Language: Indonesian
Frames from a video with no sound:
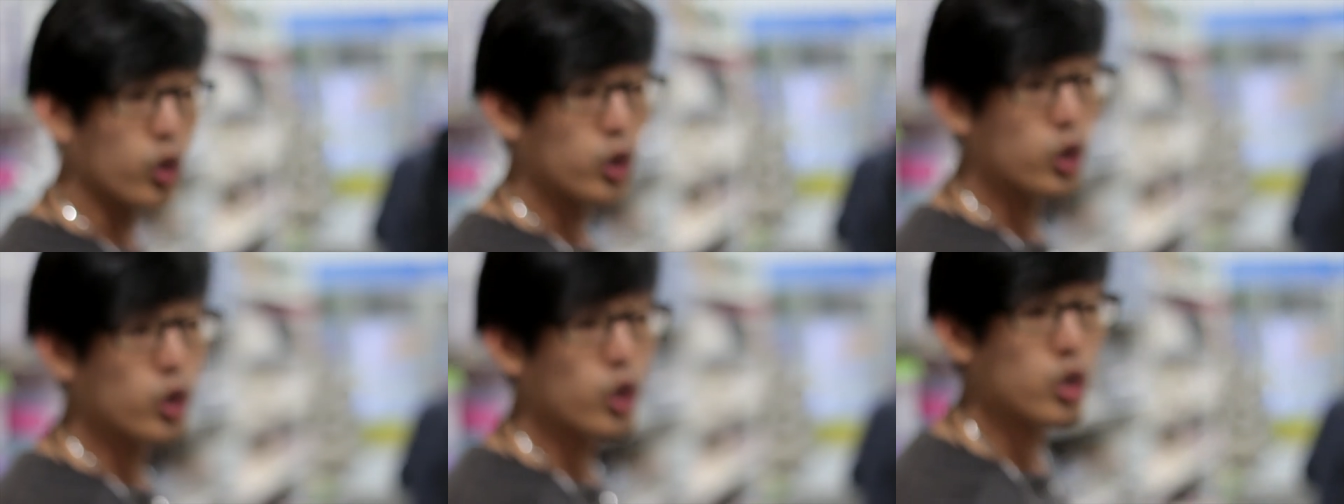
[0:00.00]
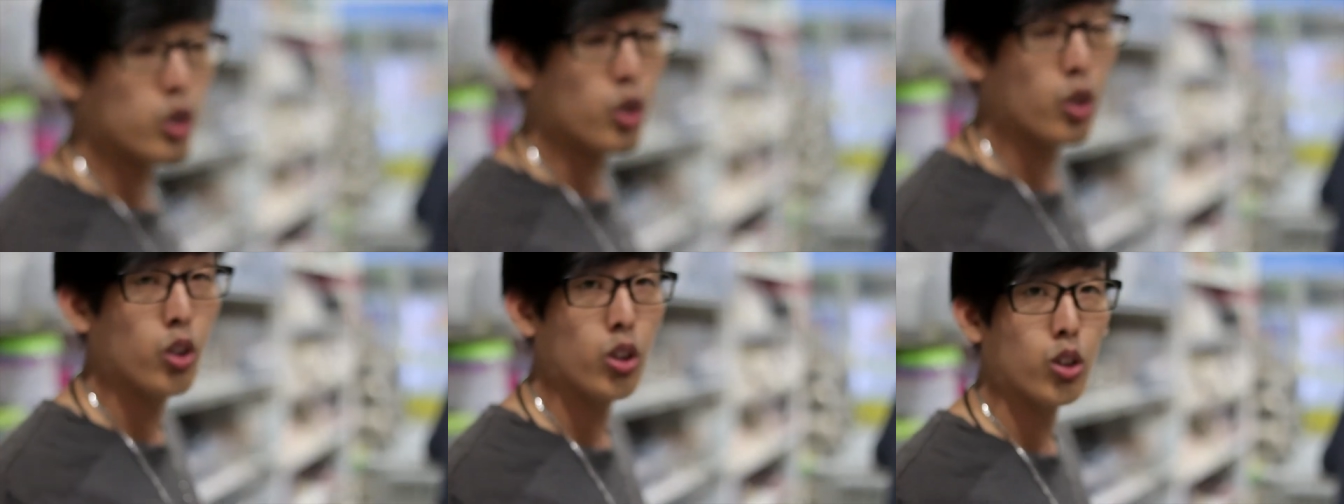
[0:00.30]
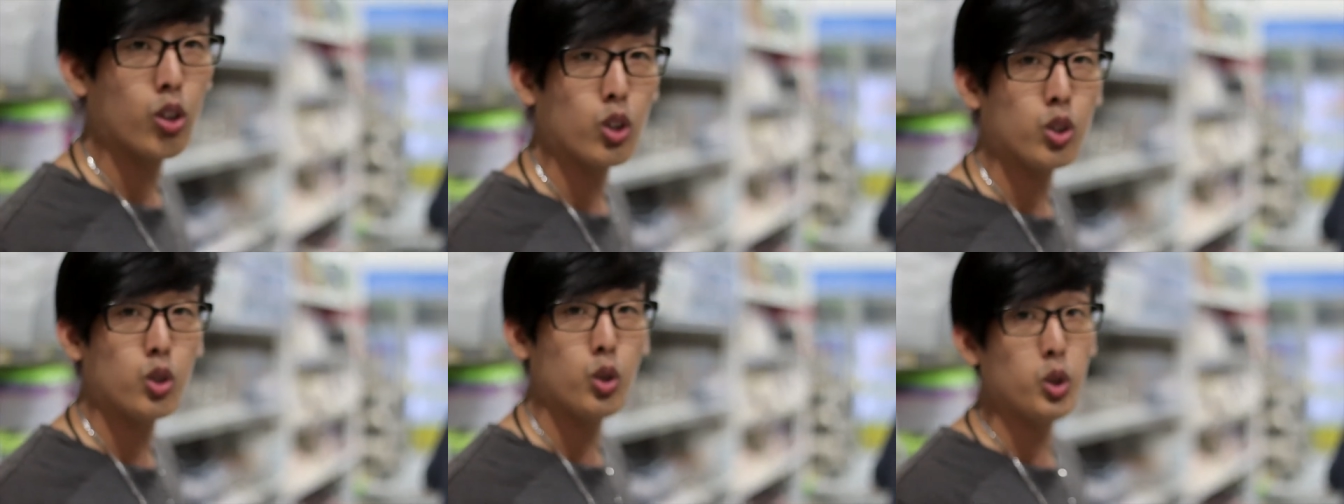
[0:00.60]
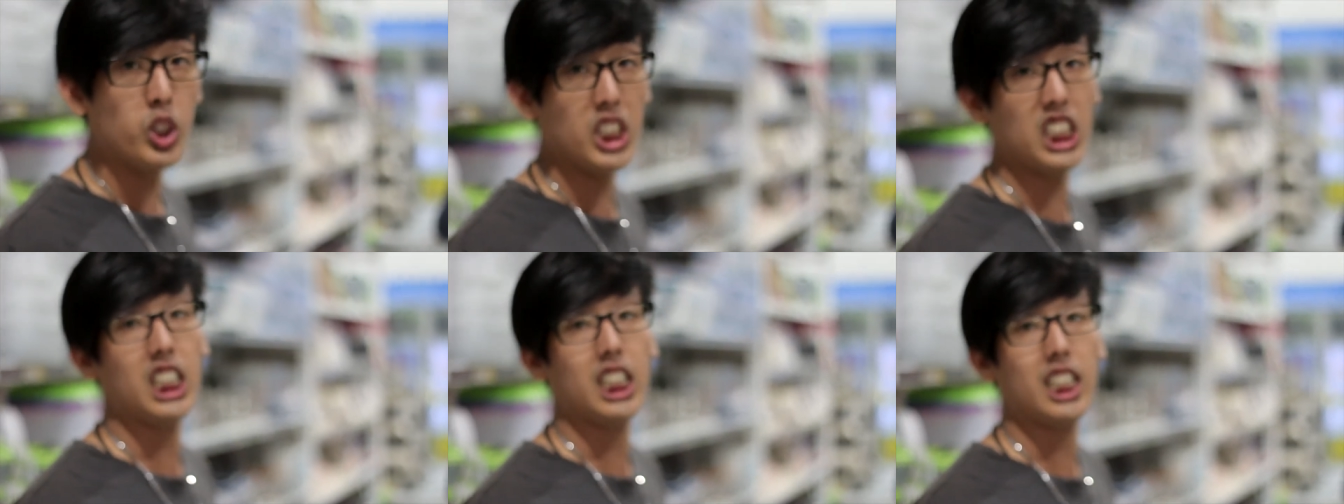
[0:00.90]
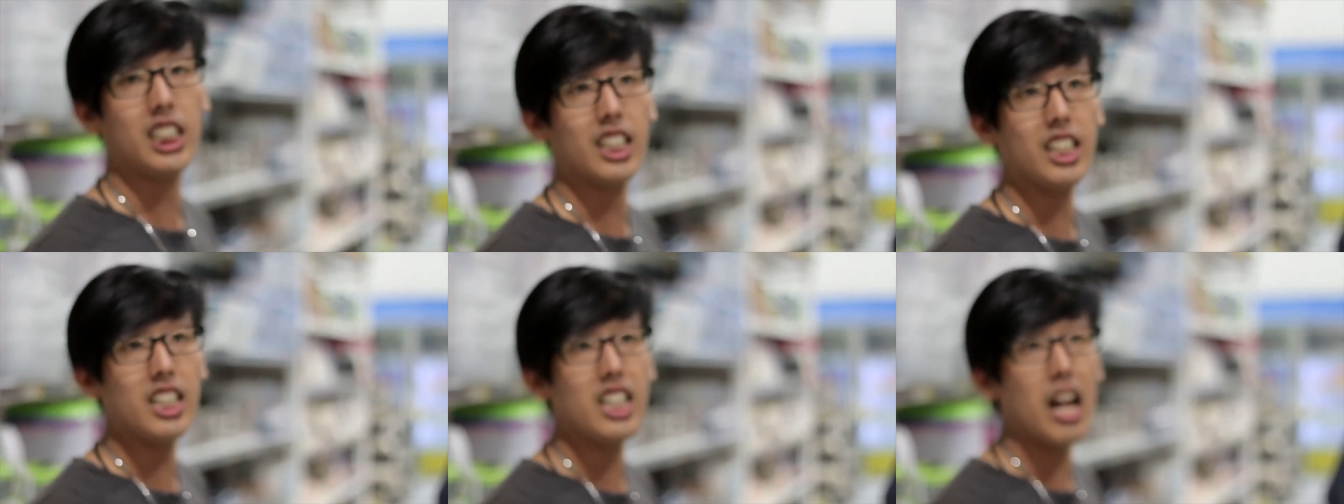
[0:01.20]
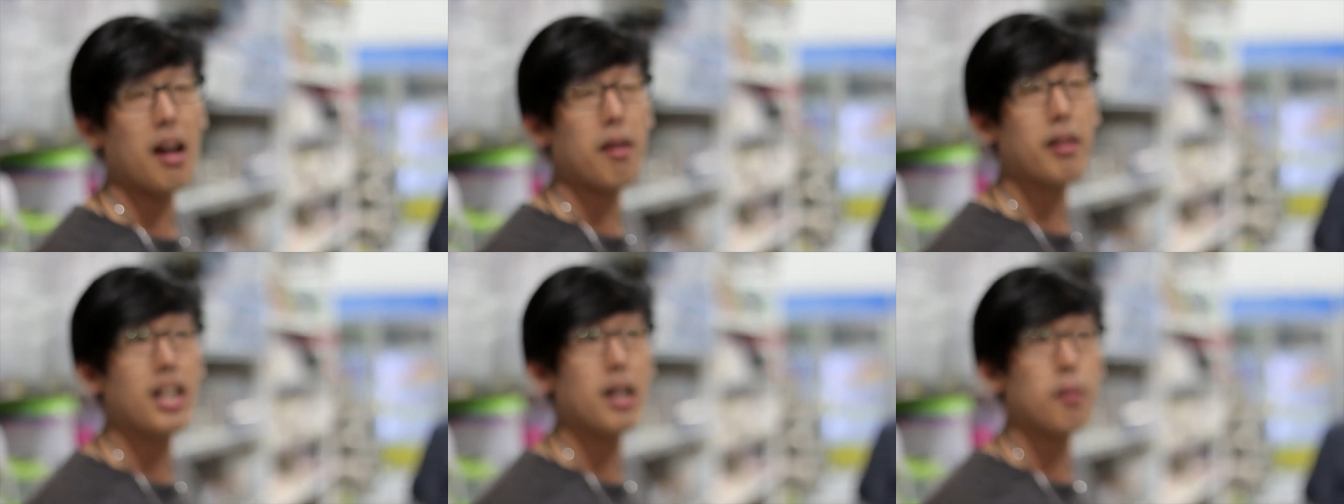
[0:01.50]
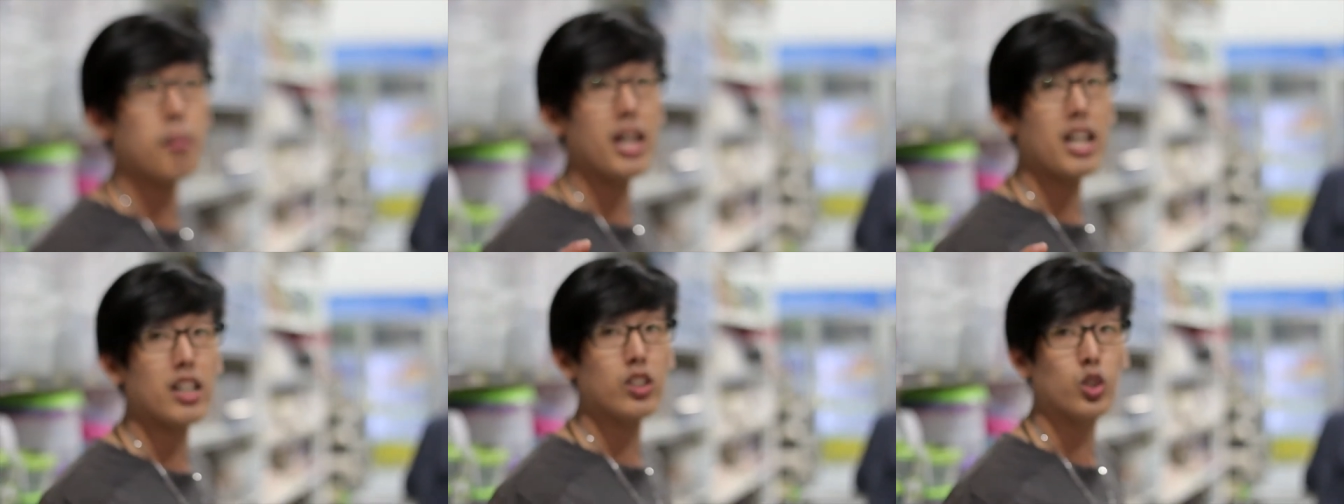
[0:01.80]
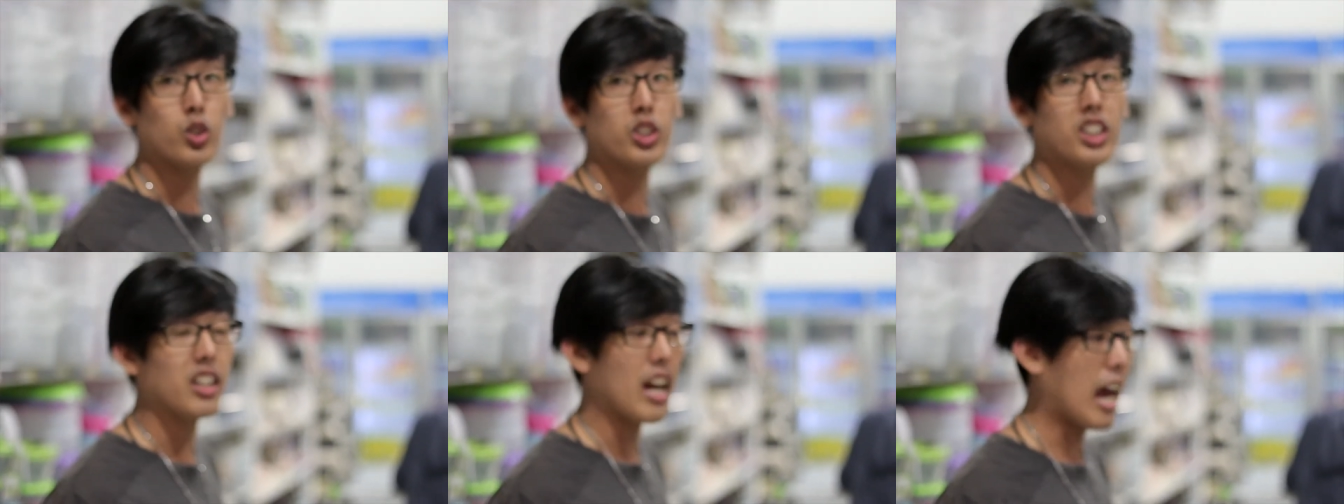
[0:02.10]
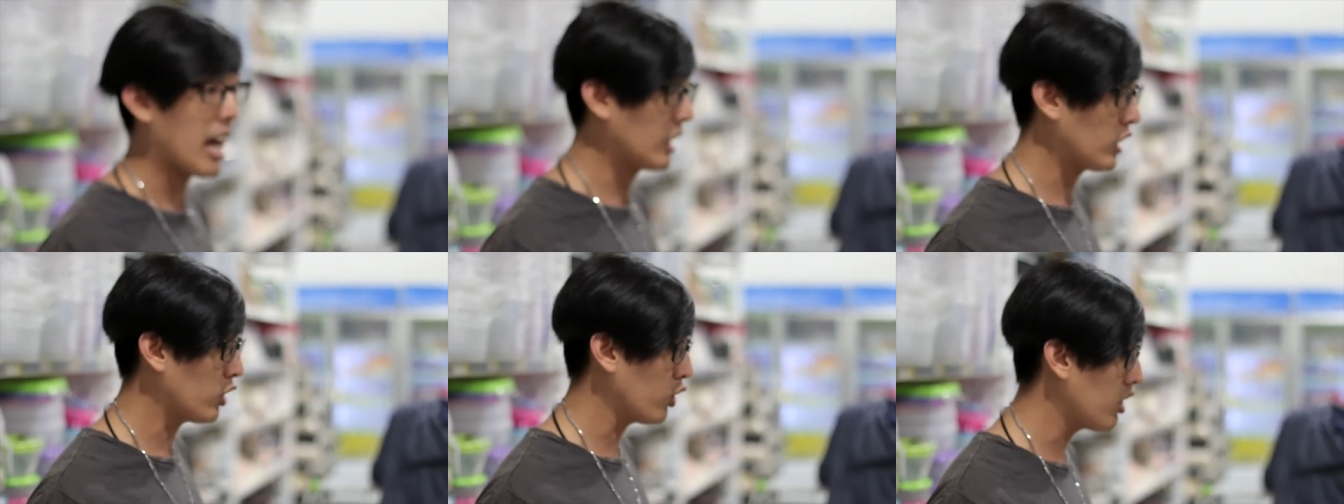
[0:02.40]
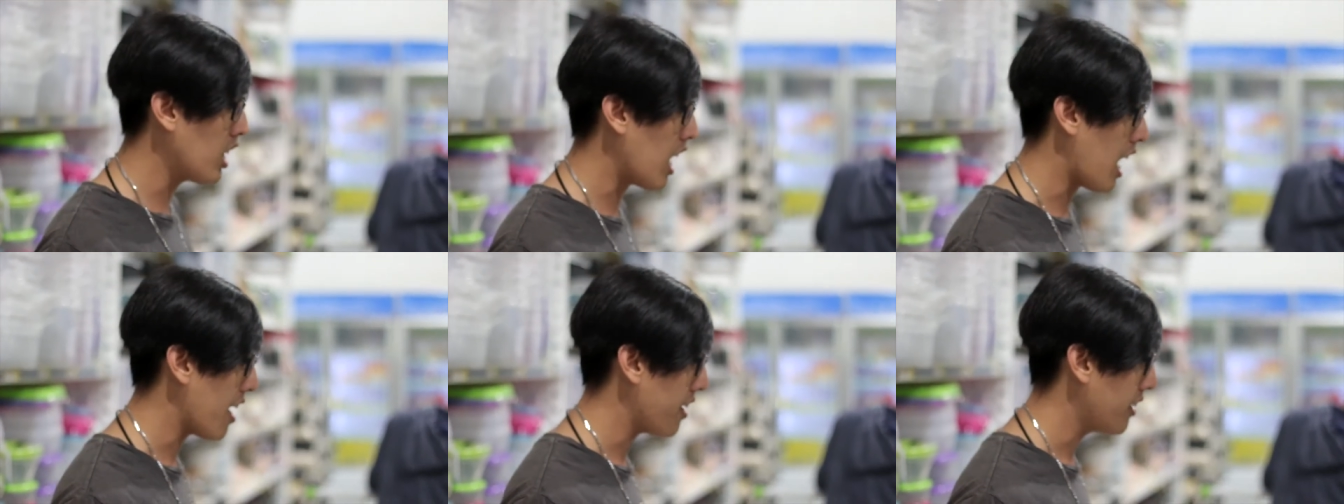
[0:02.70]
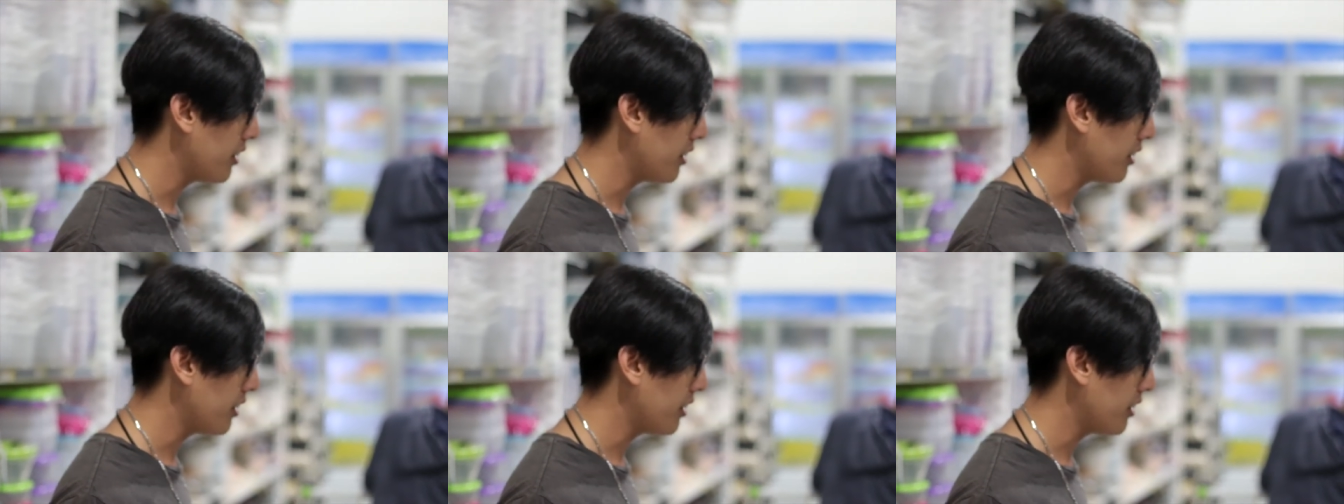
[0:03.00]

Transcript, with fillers: khusus untuk sushi. Jadi ini ada namanya sushi rice juga